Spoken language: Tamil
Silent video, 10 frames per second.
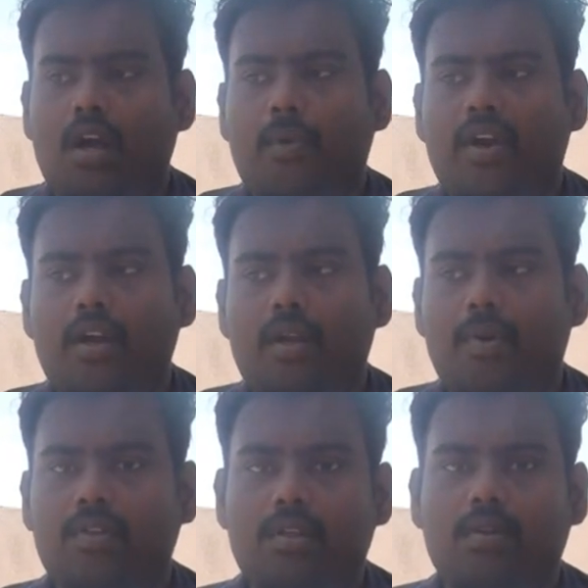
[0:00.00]
இப்போ
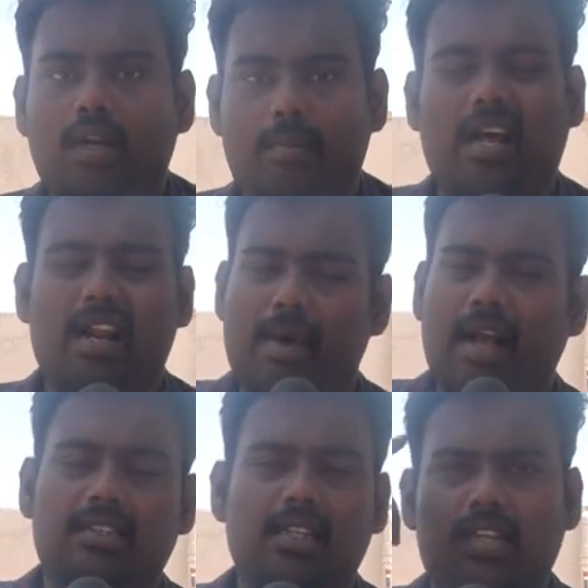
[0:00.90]
இப்போ வந்து நம்ம நிறையா
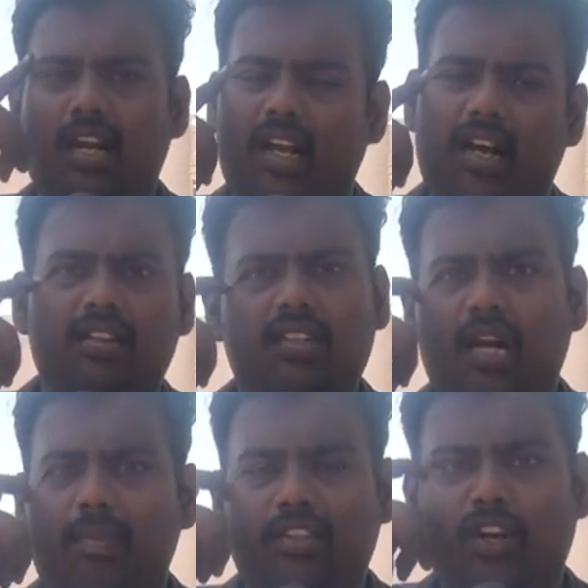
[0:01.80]
மேகசின்ஸில் நிறையா கருத்து
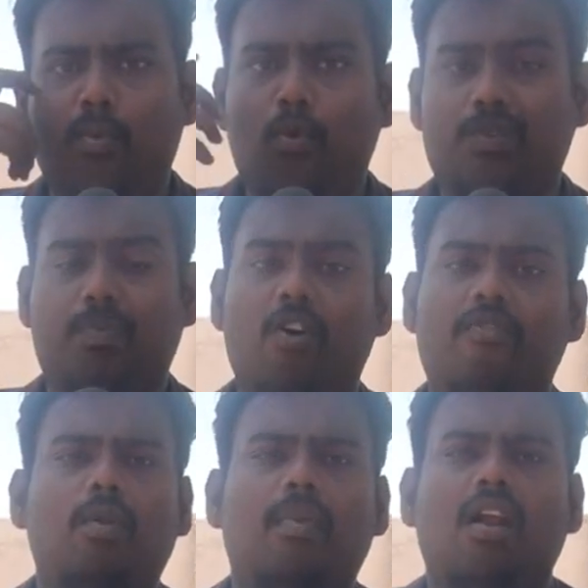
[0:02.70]
கணிப்பிலே தெரியும் மோஸ்ட்
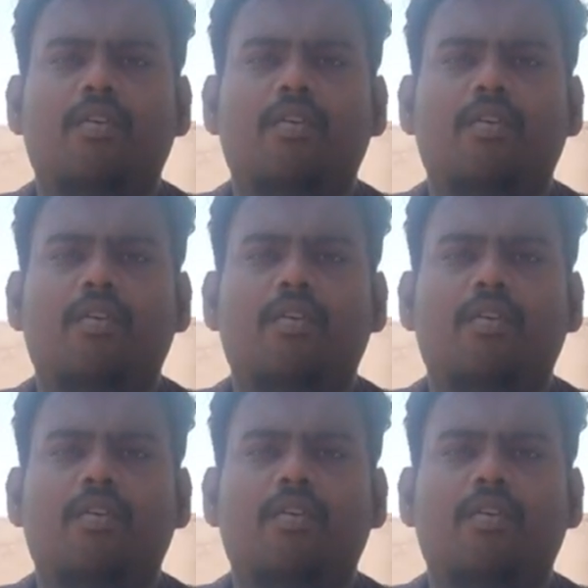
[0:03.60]
பவர்ஃபுல் மேன்